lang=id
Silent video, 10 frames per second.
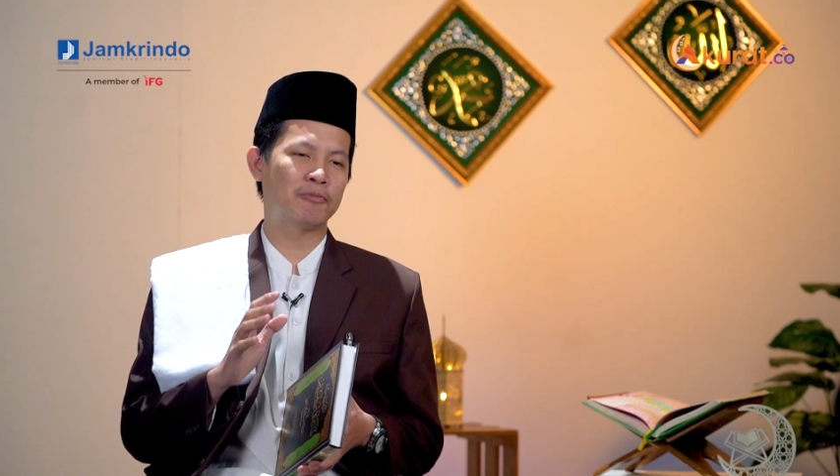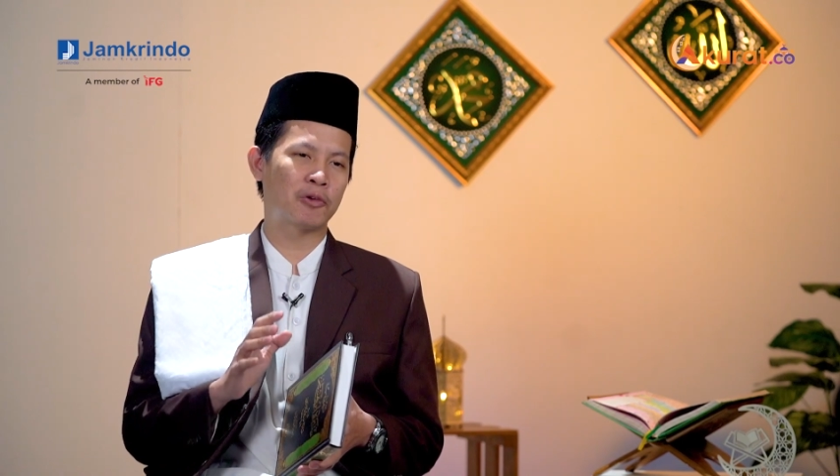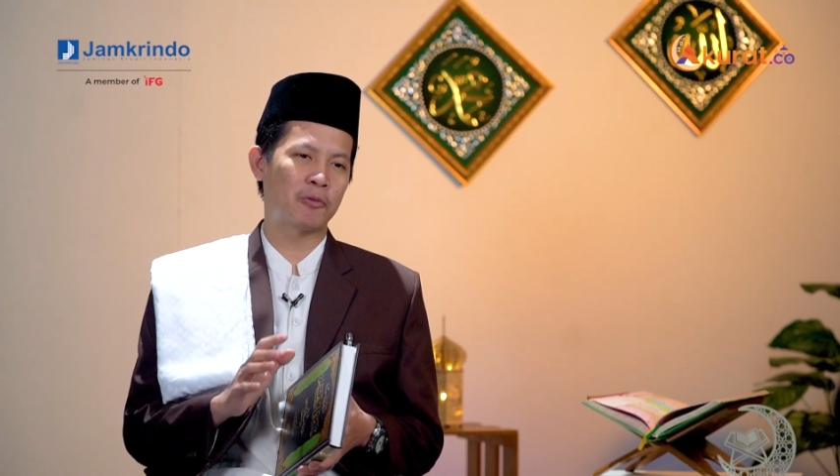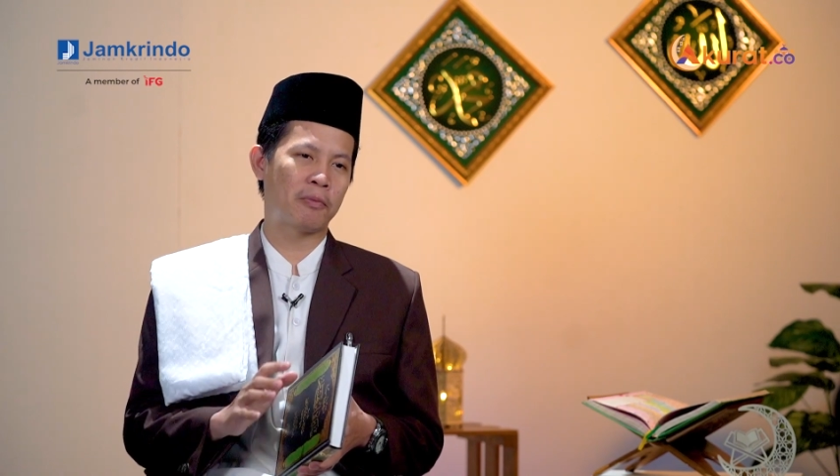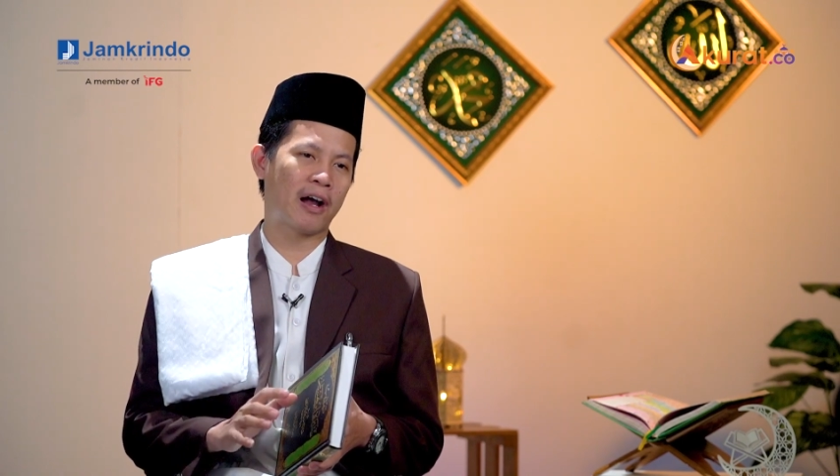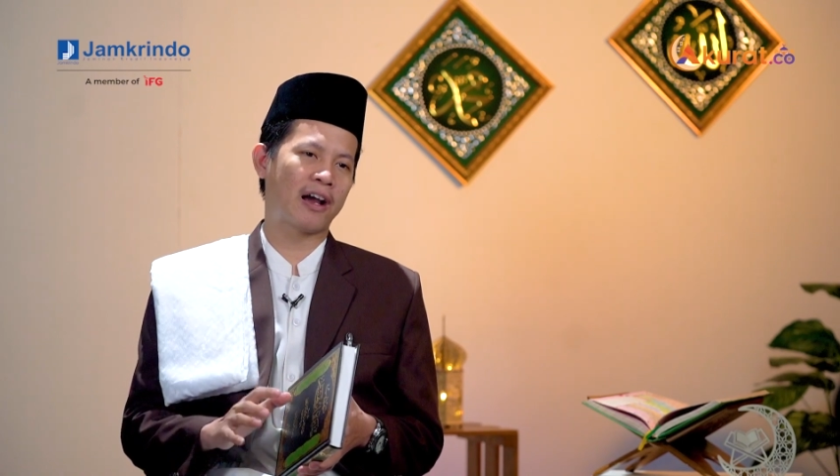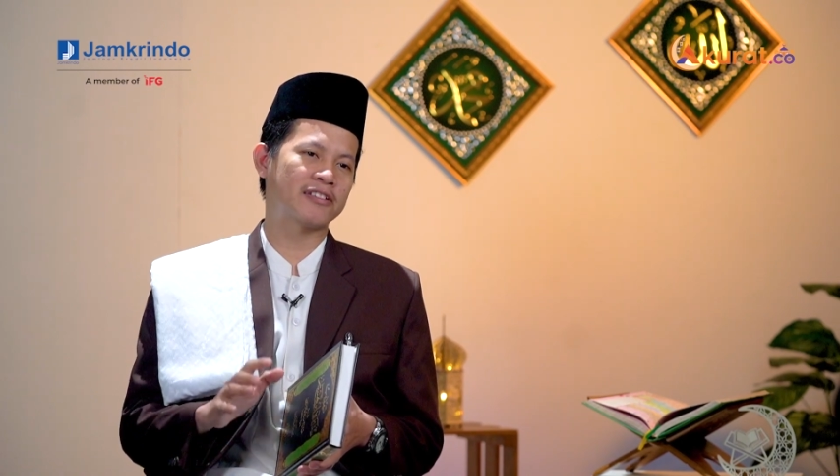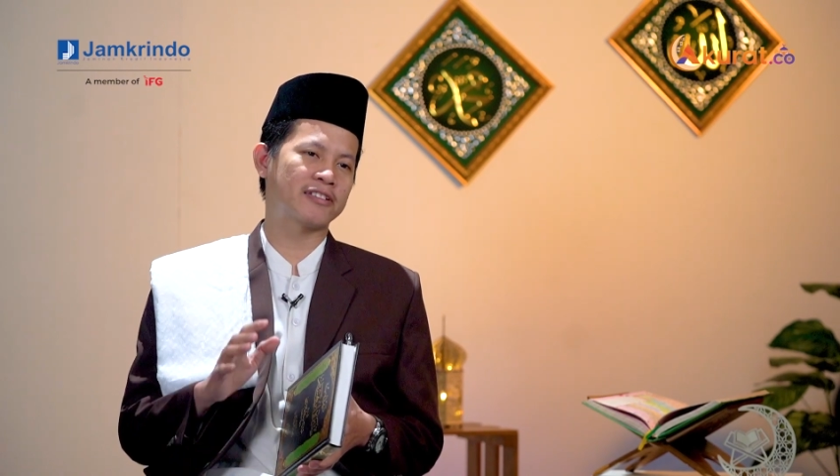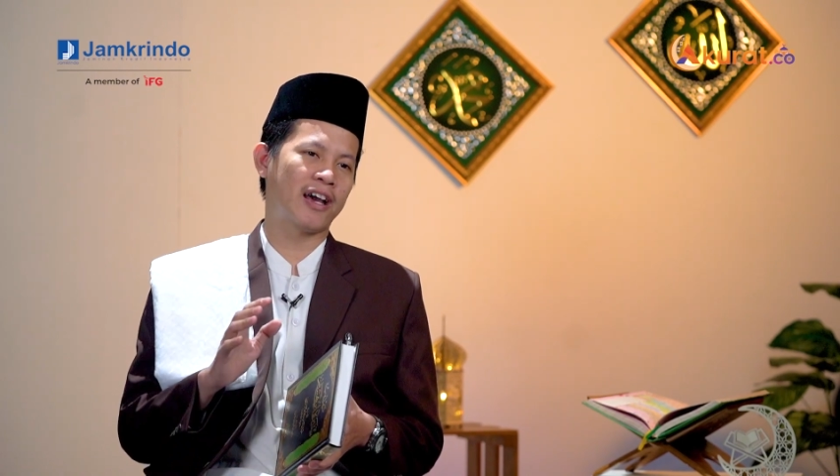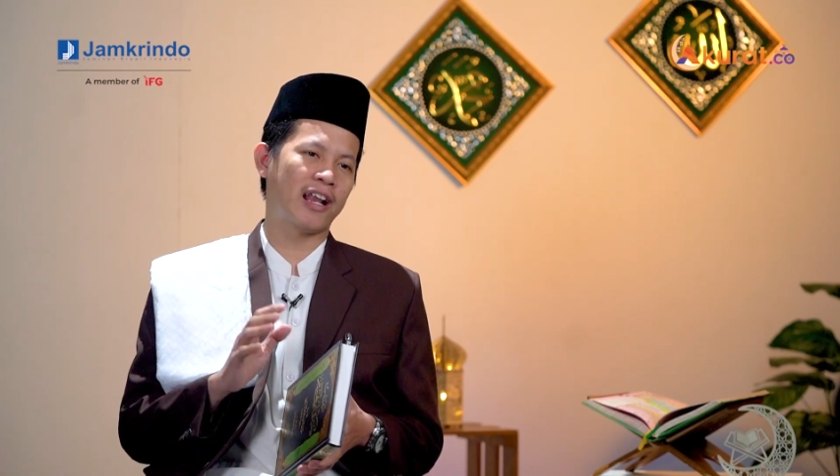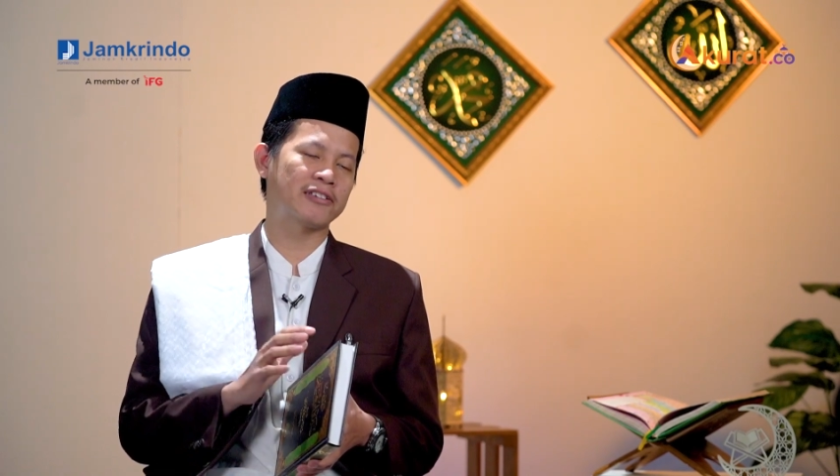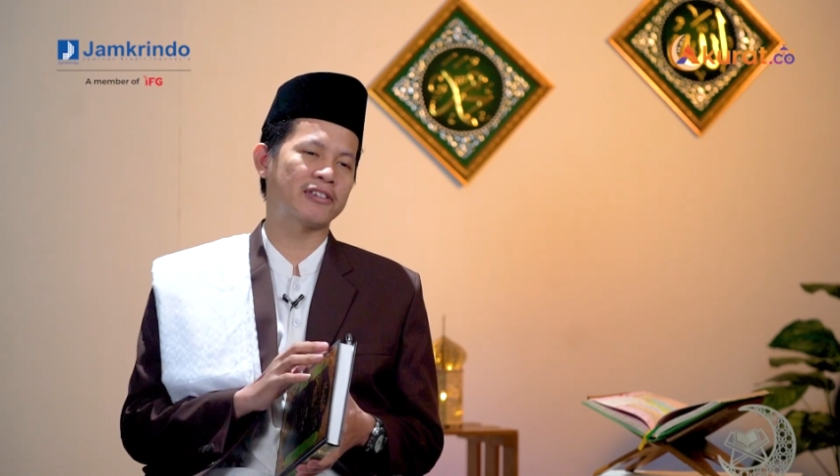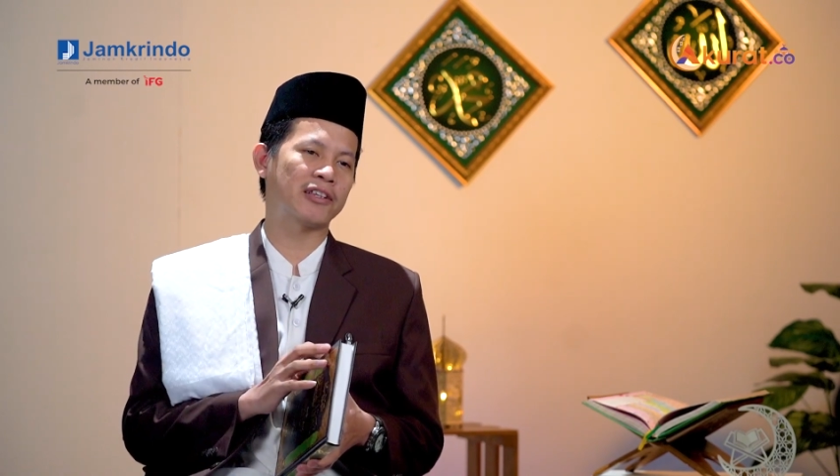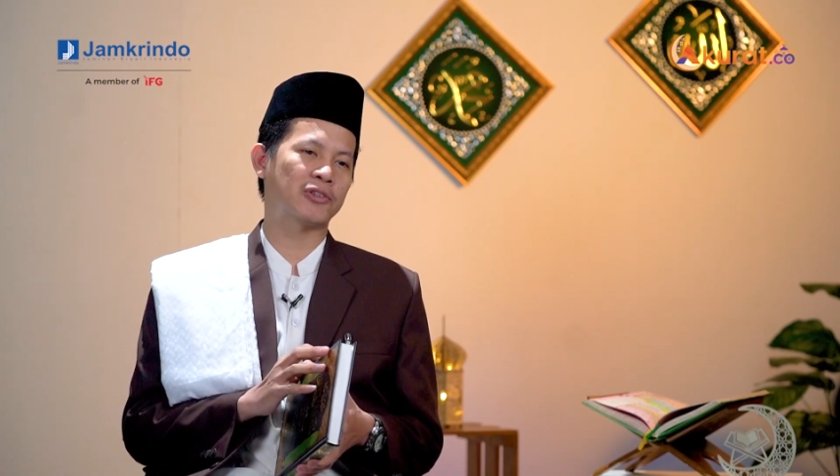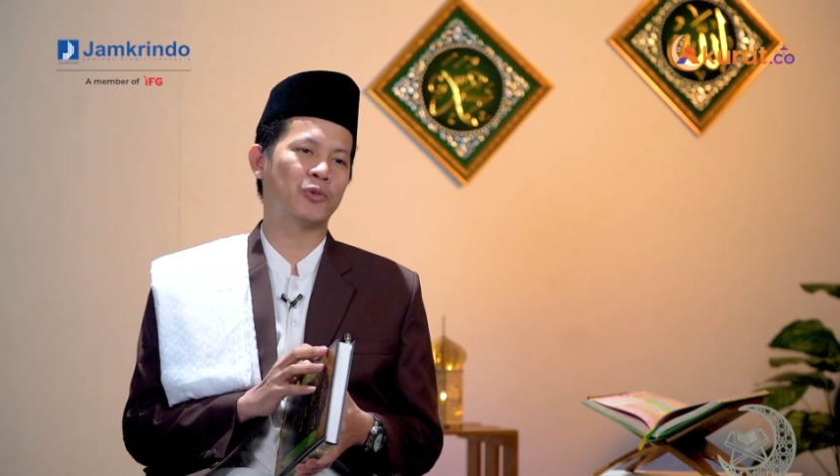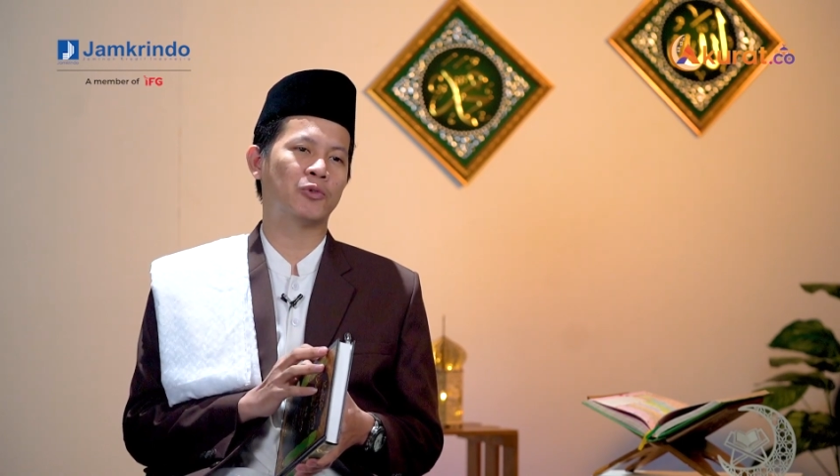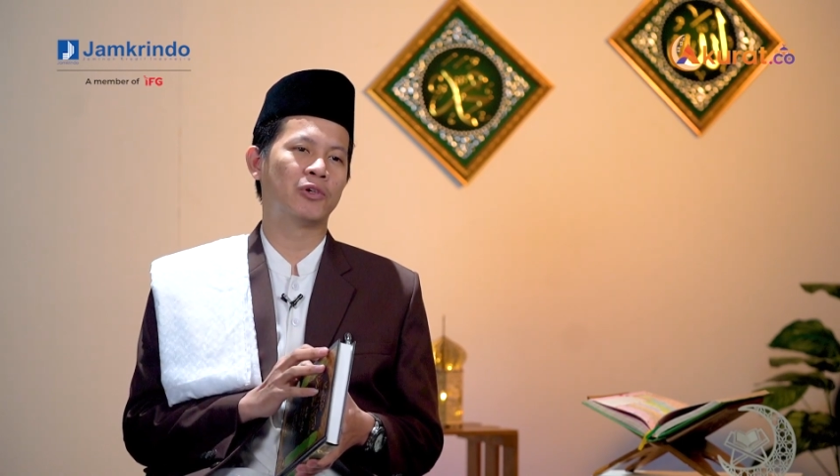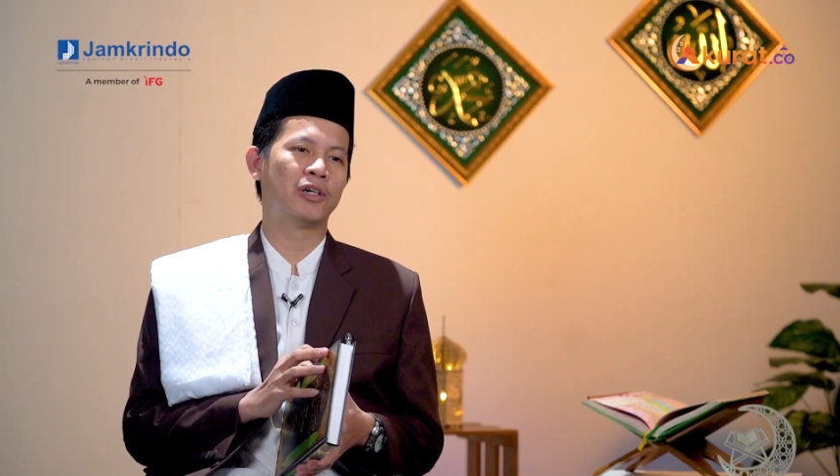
merupakan salah satu